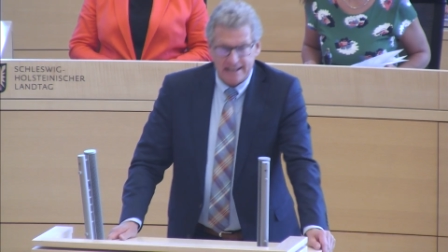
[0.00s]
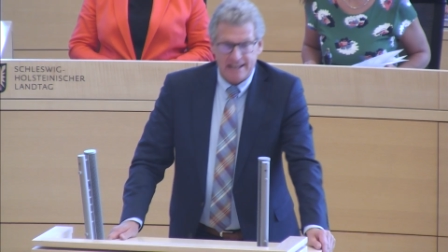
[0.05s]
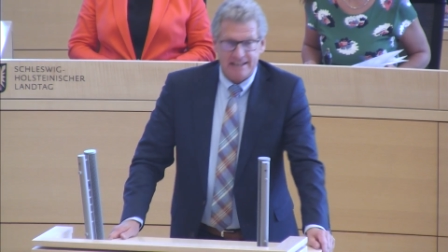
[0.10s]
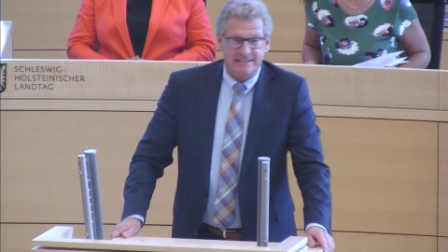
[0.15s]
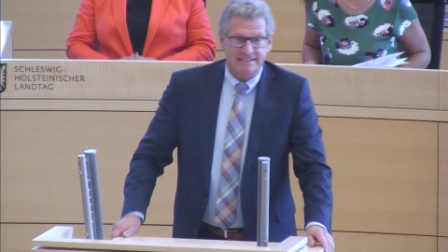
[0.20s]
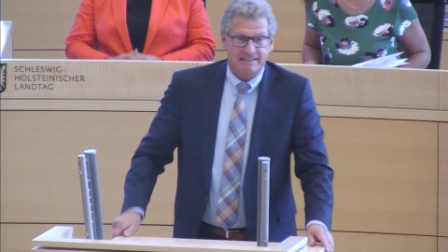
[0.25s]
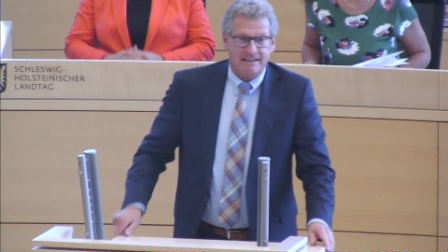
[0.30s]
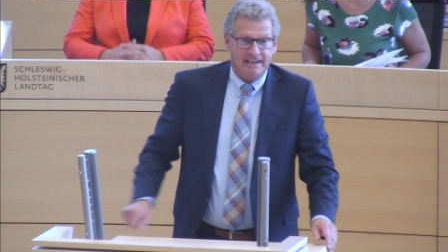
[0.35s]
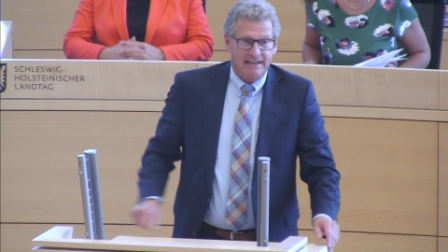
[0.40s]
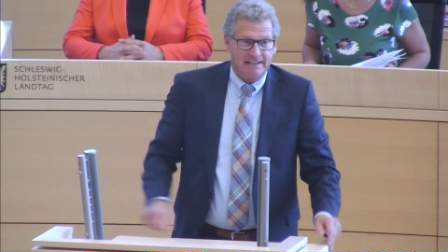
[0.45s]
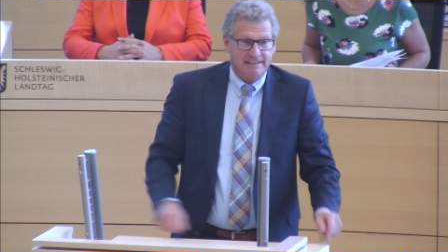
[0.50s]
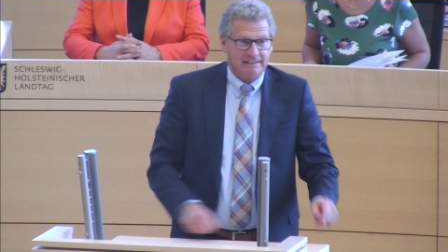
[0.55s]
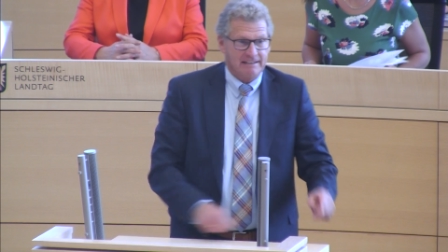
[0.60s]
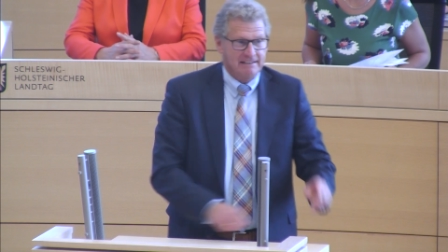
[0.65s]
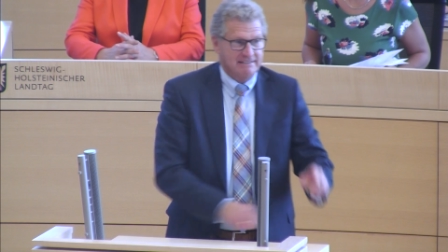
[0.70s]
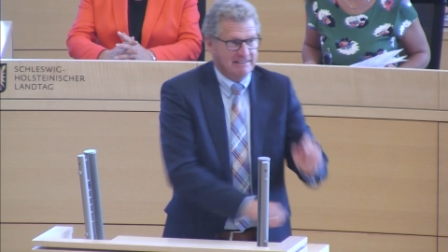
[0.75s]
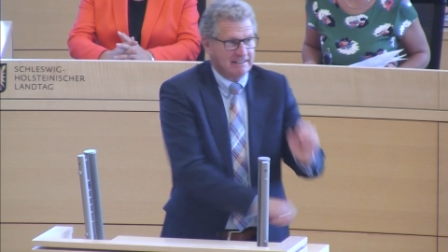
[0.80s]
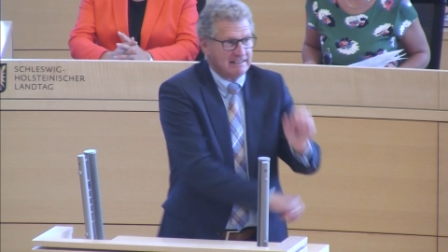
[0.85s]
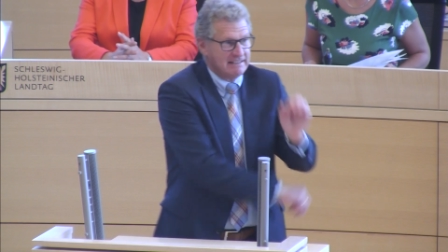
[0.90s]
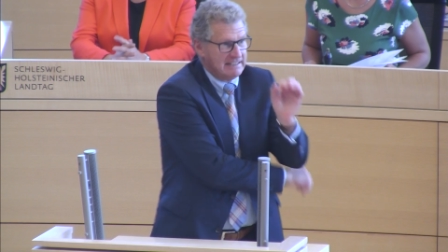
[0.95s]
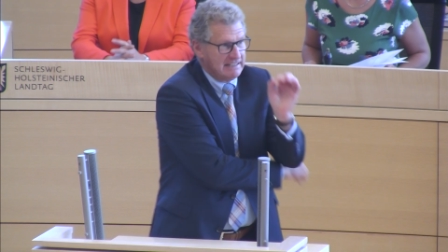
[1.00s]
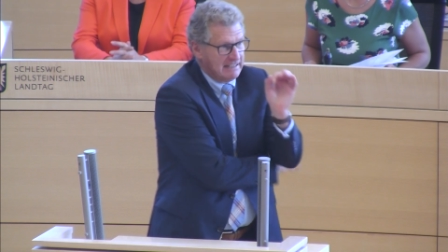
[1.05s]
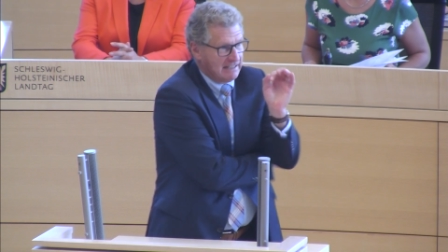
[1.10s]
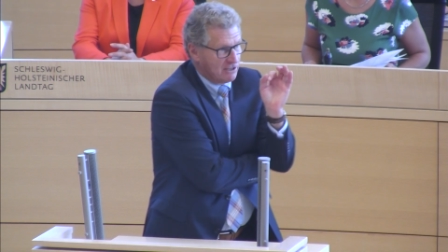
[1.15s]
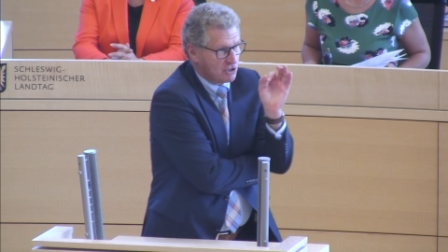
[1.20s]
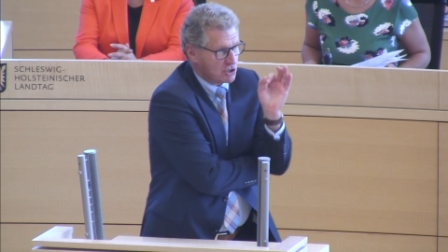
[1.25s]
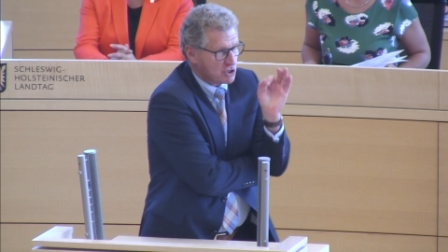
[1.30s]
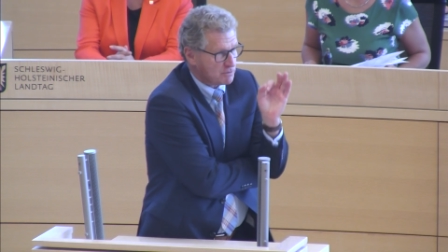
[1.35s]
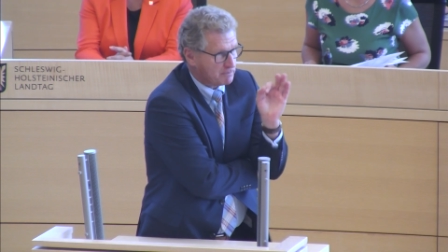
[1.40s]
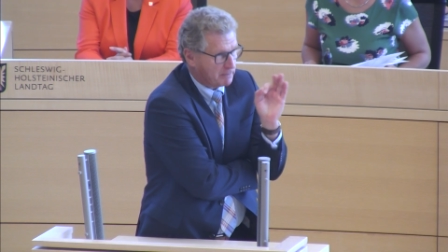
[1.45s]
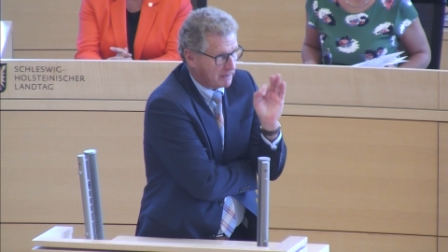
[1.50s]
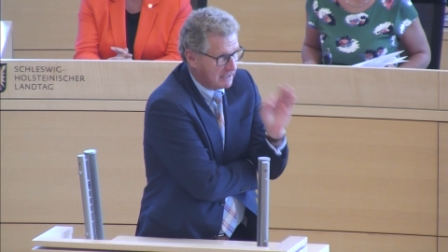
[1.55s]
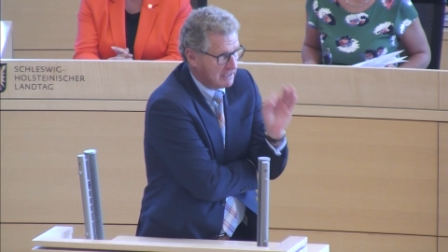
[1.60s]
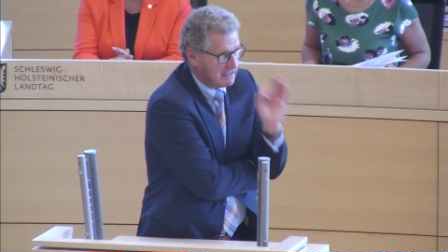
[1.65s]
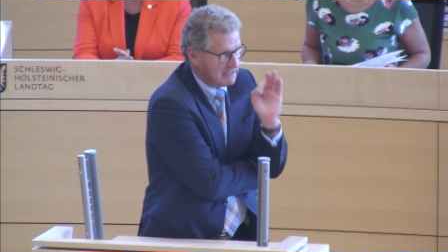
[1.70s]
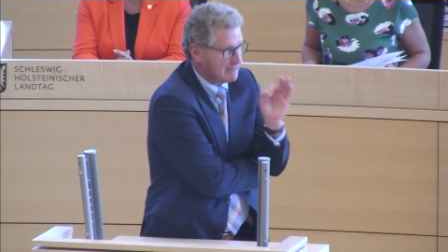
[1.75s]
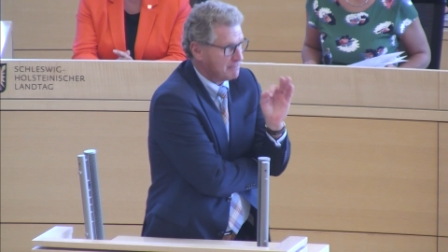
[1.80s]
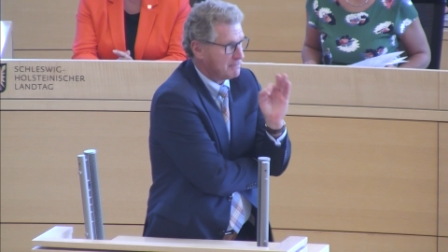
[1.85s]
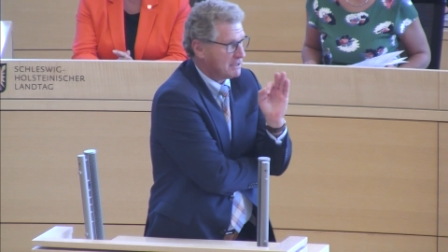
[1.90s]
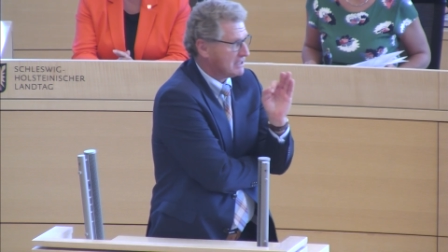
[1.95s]
der anderen Seite sind die
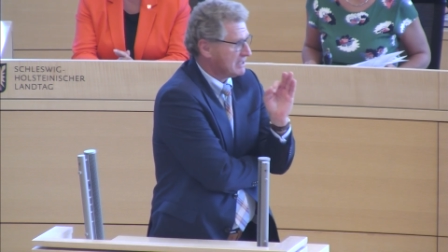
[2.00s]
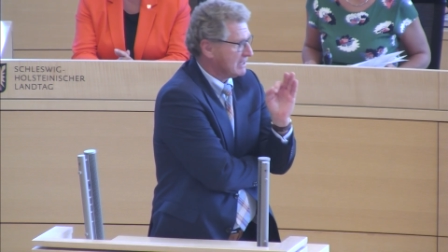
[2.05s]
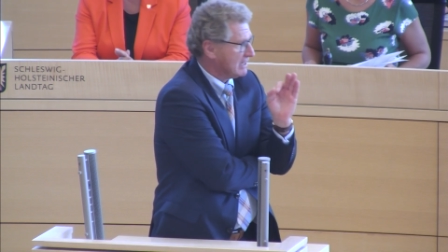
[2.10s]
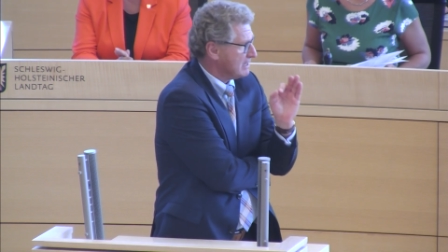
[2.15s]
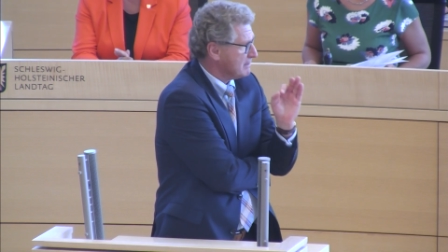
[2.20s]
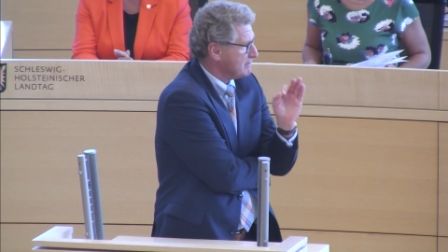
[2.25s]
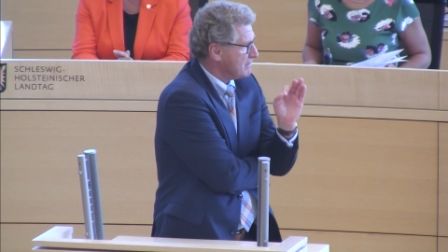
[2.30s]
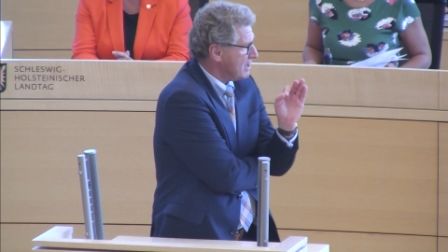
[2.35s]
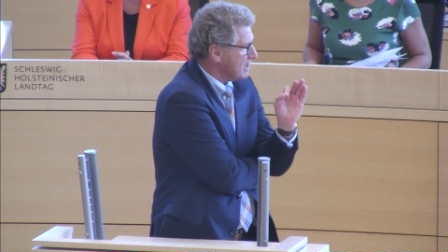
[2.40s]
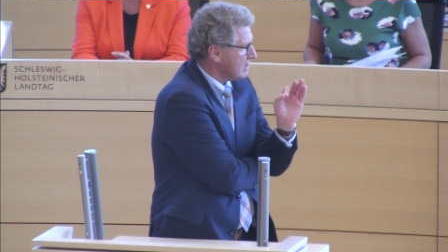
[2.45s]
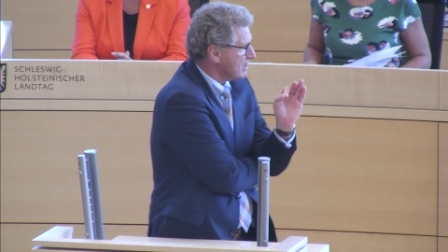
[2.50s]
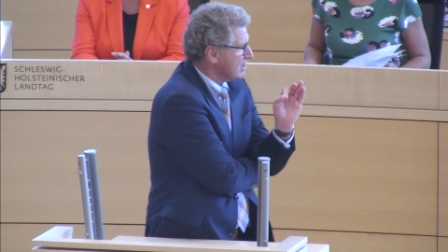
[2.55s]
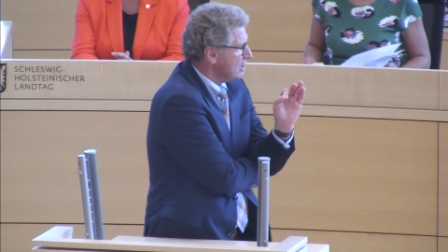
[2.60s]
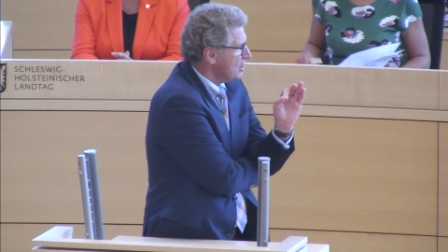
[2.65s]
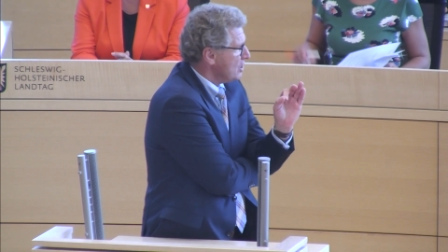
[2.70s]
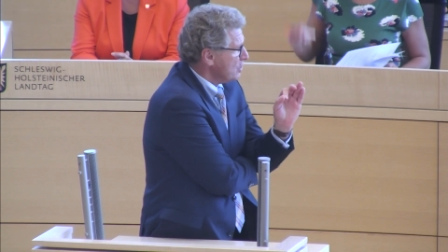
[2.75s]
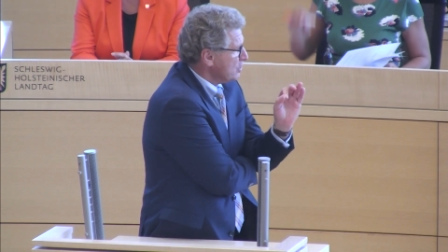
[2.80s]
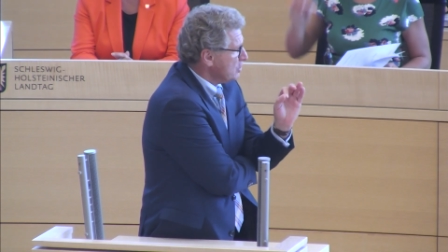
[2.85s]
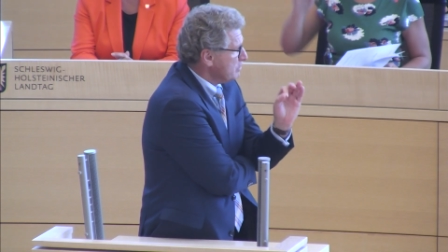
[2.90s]
Gespräche mit Dänemark